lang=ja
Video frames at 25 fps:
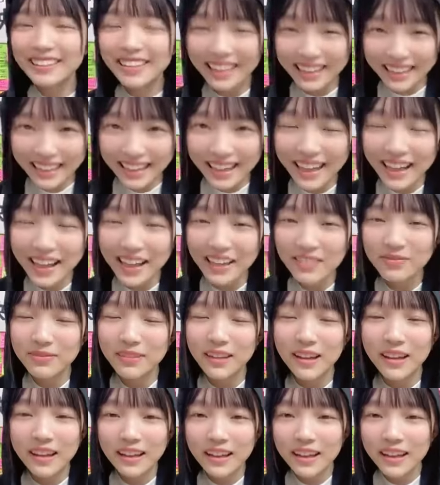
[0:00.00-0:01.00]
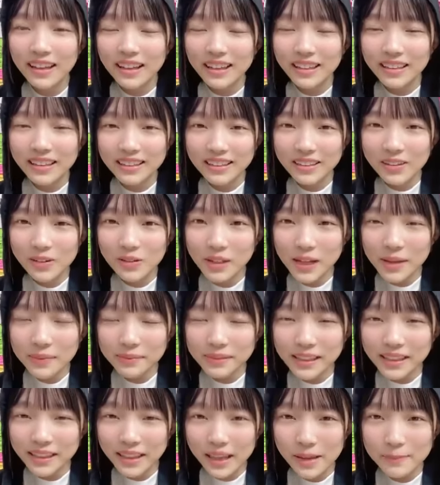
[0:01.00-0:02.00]
なんか岡
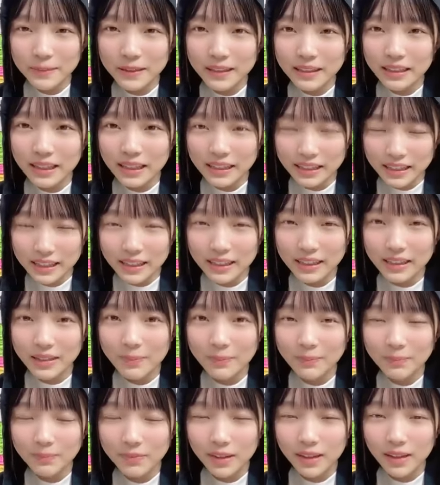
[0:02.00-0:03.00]
村家みんなに